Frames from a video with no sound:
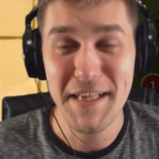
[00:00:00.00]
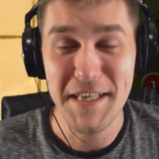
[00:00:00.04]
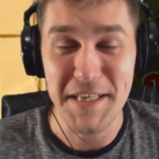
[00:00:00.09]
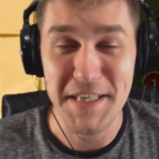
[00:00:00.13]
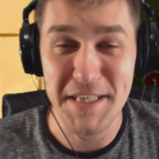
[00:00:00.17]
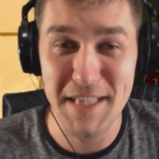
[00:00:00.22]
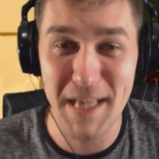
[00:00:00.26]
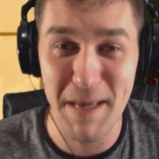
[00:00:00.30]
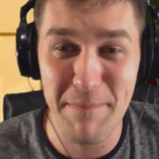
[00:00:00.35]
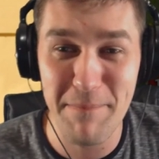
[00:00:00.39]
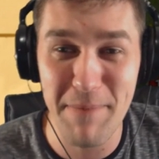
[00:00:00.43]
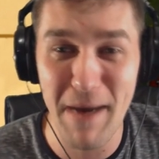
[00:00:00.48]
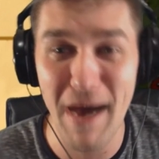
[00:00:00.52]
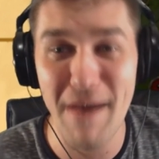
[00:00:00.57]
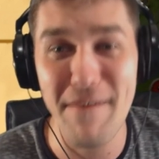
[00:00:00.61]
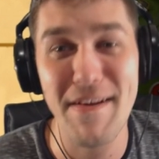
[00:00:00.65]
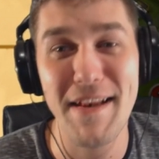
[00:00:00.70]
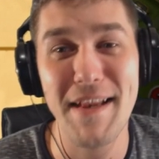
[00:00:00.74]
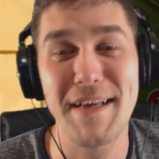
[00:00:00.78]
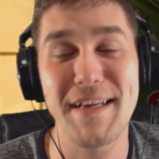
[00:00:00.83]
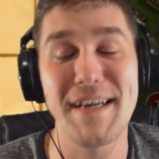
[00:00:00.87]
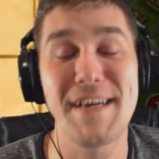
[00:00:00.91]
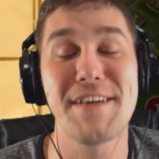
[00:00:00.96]
И
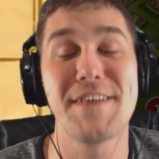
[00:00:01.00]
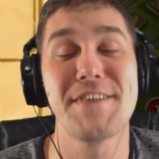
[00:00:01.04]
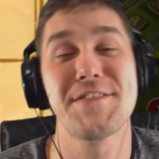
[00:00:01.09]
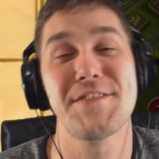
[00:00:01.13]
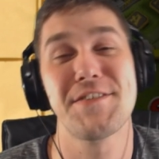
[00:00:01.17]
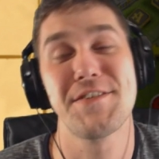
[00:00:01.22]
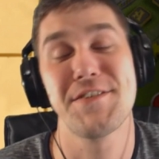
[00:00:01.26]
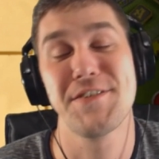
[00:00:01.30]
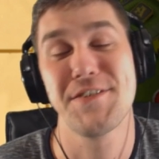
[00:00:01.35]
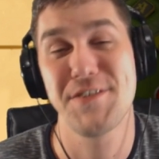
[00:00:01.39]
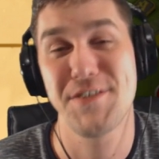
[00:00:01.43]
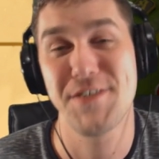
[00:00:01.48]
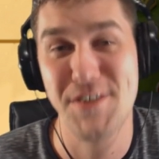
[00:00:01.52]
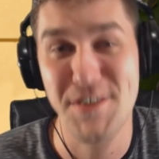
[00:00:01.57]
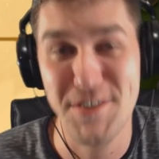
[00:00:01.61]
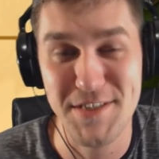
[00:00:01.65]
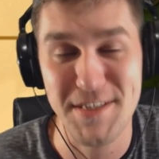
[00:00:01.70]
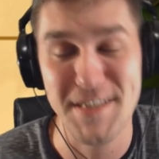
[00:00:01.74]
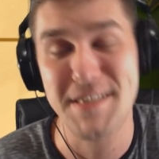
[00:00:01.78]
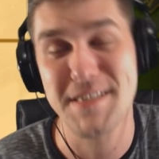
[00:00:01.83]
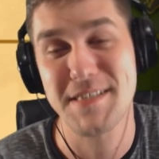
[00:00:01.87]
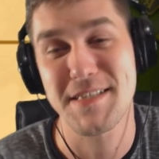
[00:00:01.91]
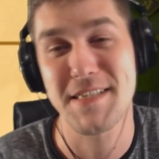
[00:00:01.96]
добавили, короче, еще
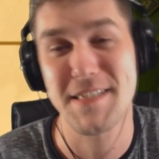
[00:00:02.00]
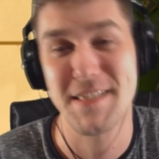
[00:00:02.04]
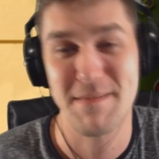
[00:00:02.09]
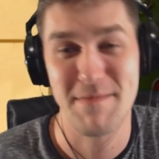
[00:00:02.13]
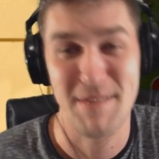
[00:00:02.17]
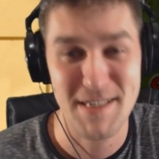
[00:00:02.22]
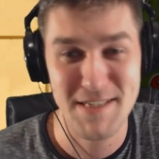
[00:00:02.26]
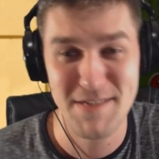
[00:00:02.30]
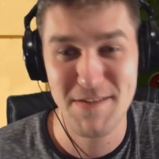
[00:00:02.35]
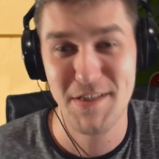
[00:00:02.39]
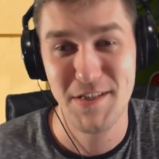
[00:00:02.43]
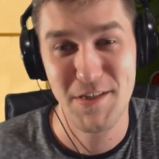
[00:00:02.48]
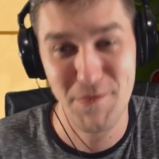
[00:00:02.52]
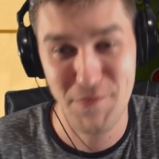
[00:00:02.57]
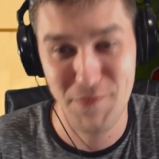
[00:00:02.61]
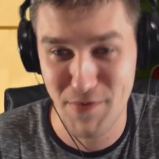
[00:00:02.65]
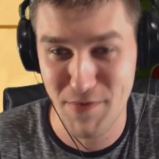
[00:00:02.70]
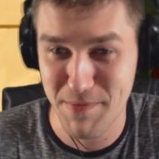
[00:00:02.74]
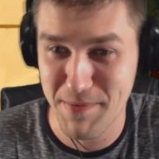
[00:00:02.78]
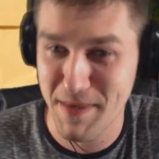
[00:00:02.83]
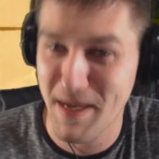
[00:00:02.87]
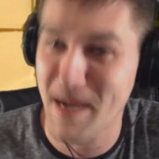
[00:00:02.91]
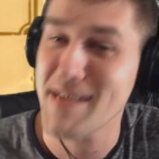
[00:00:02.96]
300 самоцветов, и
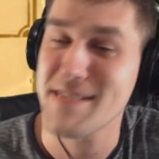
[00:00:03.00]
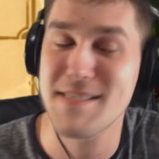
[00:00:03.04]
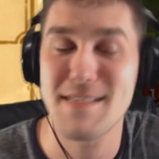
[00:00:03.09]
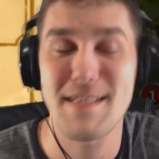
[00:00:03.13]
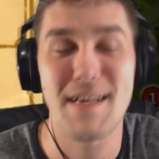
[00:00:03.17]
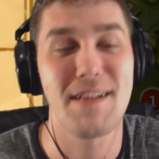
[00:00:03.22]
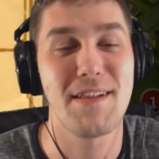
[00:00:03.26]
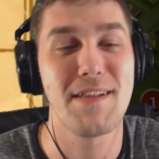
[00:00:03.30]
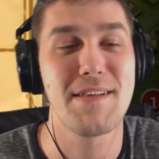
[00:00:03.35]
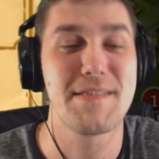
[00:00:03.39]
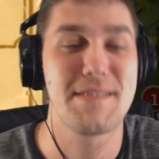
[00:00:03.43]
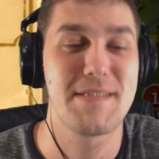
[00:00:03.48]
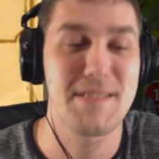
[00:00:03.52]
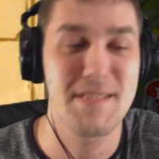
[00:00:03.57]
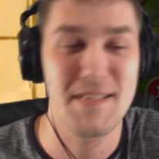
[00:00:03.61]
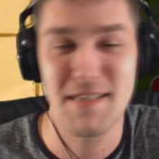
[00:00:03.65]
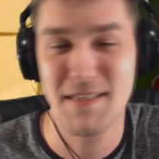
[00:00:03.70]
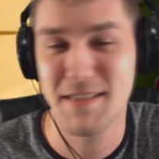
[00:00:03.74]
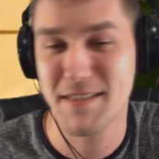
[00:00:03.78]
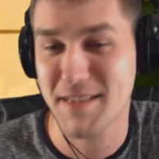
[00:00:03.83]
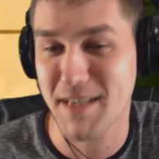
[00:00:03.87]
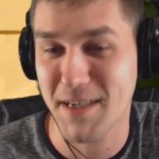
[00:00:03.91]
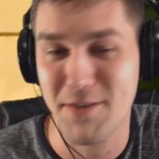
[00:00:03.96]
у меня осталось
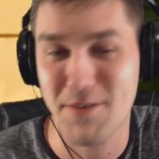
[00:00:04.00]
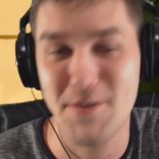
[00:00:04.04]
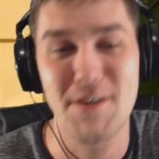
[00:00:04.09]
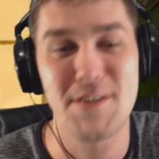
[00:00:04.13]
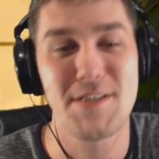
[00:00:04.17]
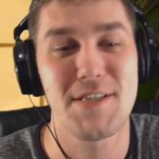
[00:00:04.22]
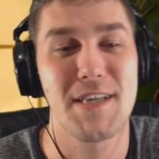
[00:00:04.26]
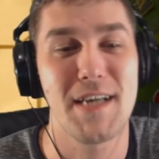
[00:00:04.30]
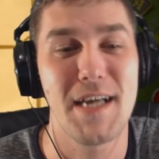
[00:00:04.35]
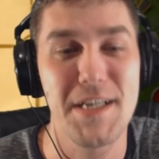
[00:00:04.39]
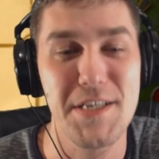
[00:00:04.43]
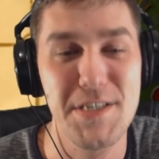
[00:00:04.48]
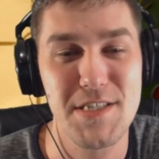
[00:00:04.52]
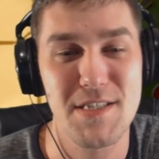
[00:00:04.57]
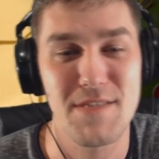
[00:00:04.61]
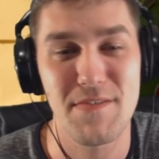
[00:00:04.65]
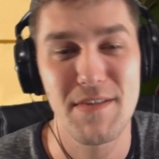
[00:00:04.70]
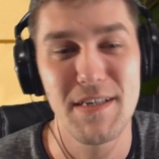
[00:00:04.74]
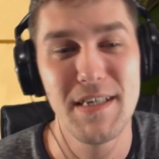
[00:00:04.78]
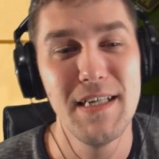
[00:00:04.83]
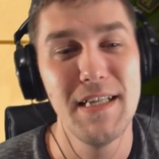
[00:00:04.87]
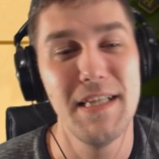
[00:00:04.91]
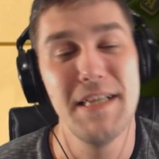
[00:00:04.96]
э, такое же
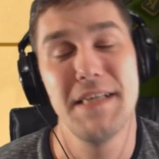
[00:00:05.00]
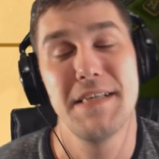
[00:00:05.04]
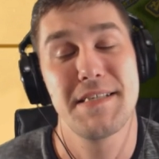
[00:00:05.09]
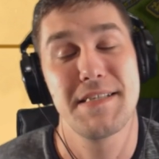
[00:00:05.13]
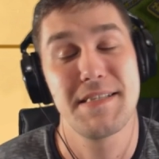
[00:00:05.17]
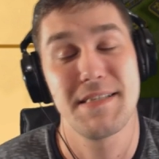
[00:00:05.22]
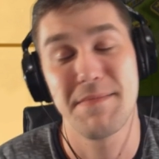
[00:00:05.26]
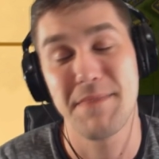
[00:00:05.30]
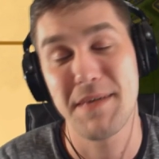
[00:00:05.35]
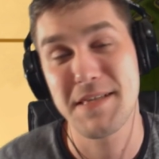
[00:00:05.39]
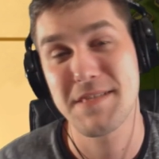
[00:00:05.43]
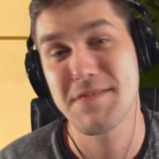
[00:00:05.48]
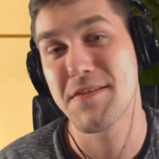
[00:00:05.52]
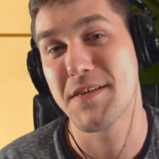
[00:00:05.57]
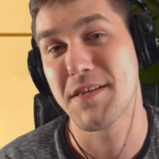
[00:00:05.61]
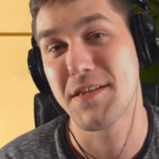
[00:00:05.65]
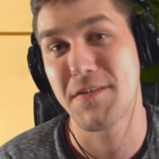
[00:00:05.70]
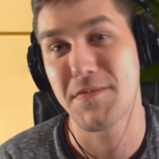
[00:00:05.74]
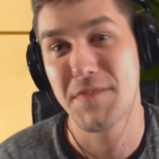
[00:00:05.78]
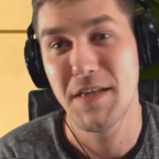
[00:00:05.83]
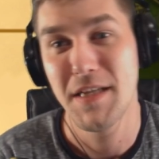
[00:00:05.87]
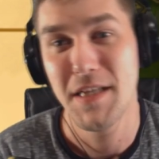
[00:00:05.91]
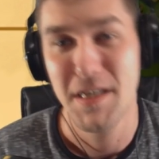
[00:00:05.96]
количество
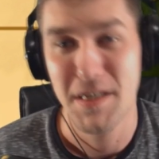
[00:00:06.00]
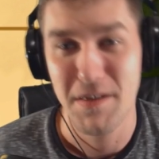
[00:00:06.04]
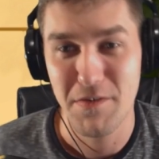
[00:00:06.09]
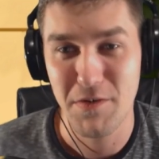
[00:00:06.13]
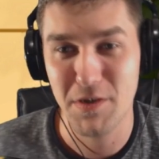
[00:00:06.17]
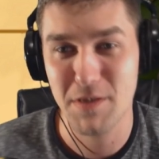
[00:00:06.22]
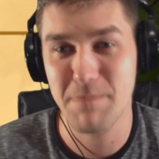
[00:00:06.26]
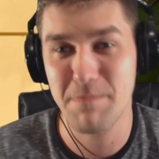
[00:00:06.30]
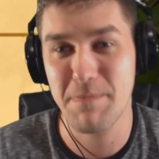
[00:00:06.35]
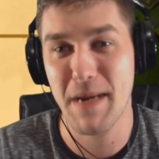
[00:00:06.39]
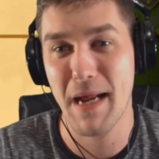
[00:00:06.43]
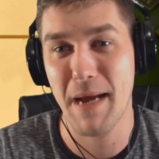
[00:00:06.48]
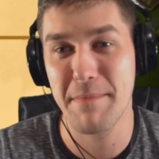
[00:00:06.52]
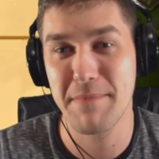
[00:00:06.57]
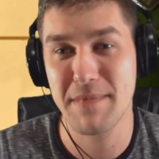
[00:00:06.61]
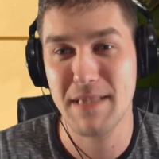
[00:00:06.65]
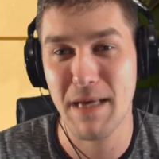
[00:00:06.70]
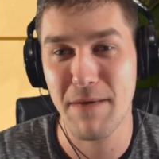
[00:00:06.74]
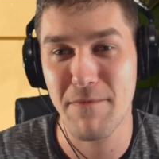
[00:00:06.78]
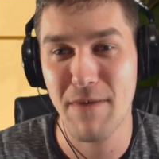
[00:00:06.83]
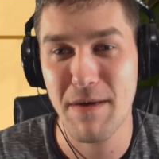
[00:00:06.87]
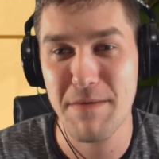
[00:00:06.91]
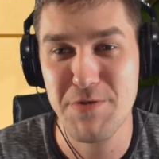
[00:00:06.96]
самоцветов. Вот прям
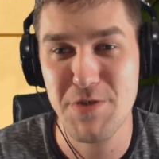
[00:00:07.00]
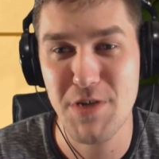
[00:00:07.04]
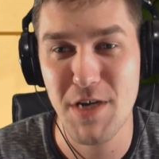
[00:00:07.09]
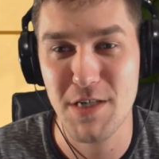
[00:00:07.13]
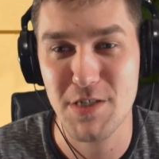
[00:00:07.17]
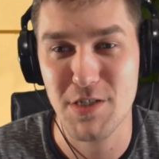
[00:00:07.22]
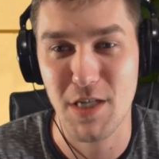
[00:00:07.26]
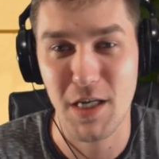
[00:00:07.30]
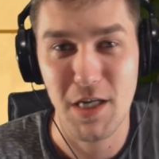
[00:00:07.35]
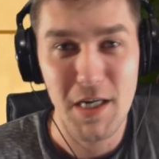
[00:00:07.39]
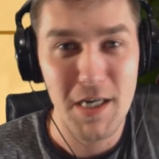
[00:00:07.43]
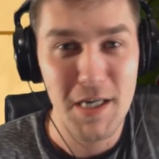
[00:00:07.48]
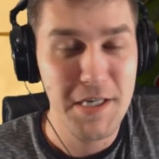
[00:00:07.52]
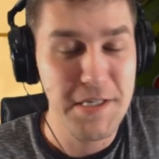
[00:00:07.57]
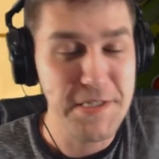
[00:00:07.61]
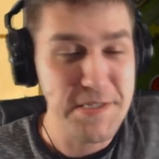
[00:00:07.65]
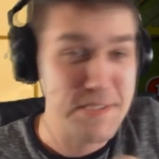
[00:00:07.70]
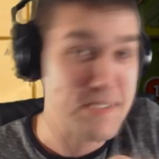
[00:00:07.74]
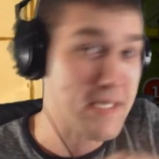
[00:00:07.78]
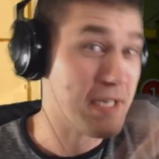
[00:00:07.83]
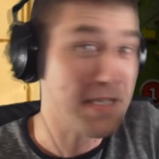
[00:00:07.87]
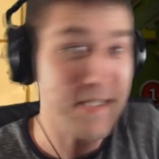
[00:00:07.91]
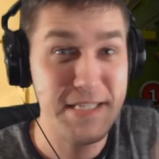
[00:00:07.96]
там вообще аж так
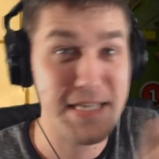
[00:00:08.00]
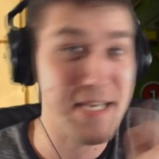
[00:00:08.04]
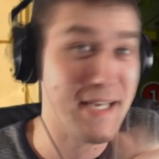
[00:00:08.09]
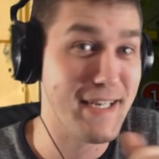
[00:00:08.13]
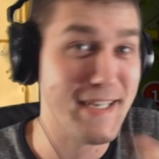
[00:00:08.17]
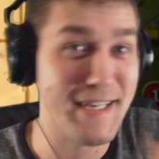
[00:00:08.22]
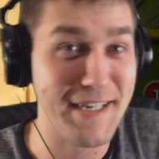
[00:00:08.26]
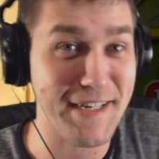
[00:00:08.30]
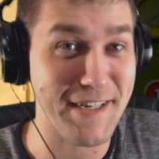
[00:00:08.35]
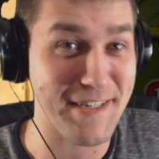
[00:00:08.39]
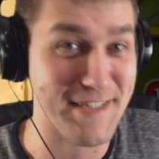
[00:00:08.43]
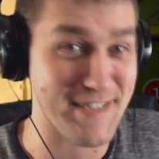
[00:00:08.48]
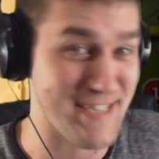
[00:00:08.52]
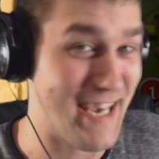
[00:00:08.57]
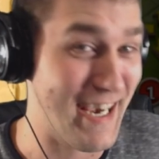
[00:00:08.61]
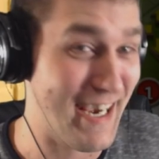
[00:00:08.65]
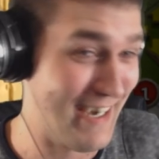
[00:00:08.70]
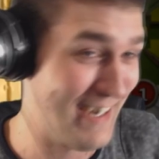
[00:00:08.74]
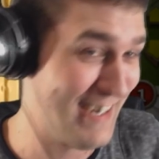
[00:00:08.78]
дзинь-дзинь, короче.